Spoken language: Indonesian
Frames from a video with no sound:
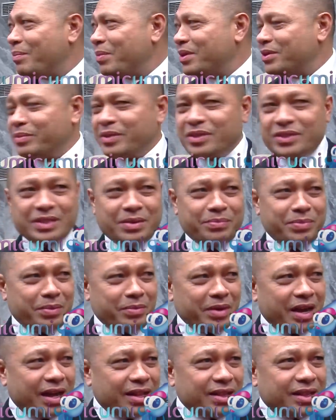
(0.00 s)
apa
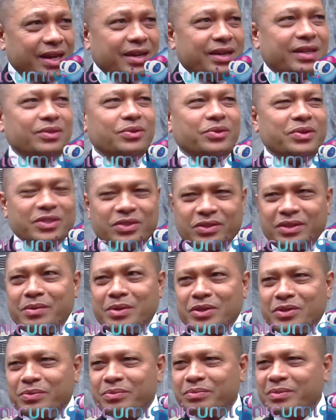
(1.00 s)
sampai menghantar itu sudah
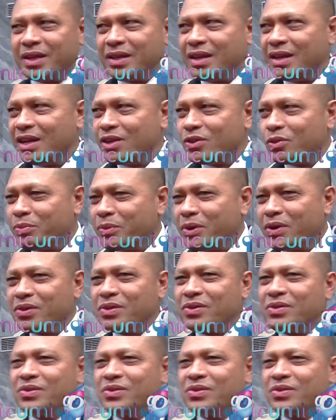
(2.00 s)
termasuk bagian dari support.